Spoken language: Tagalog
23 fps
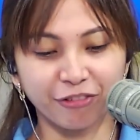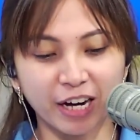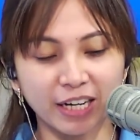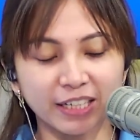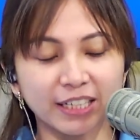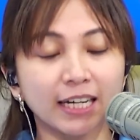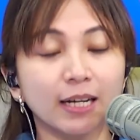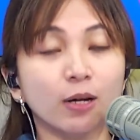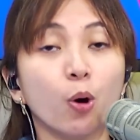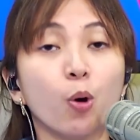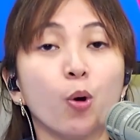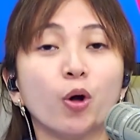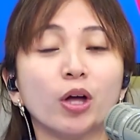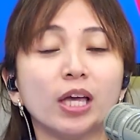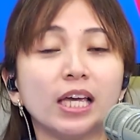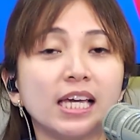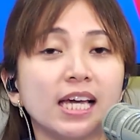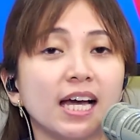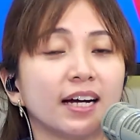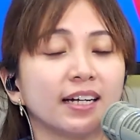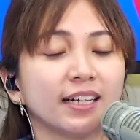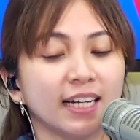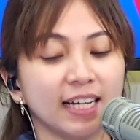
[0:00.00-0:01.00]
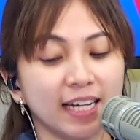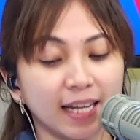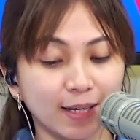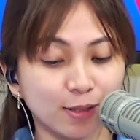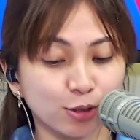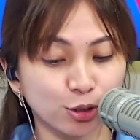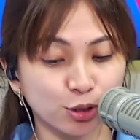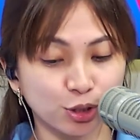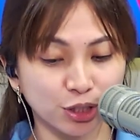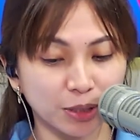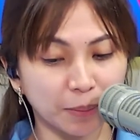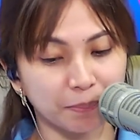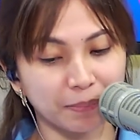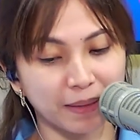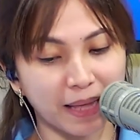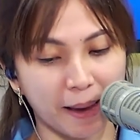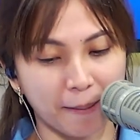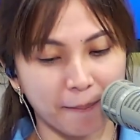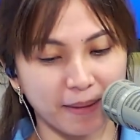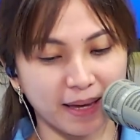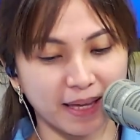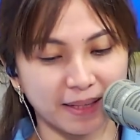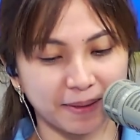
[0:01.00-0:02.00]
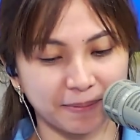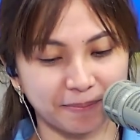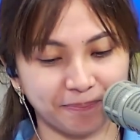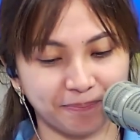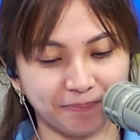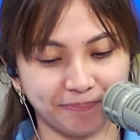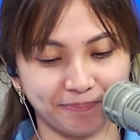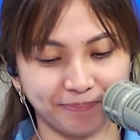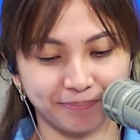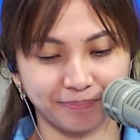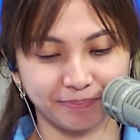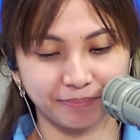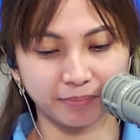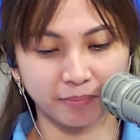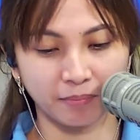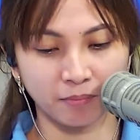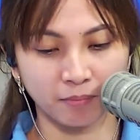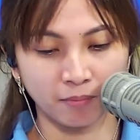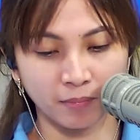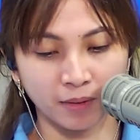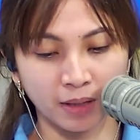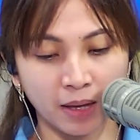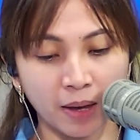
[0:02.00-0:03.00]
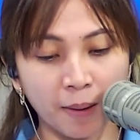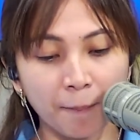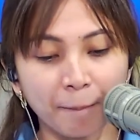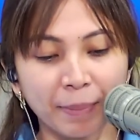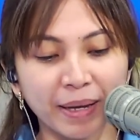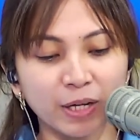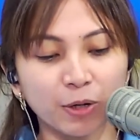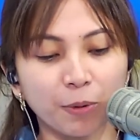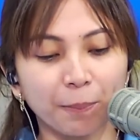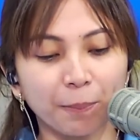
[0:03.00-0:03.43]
Very low-key ang relationship namin. Pero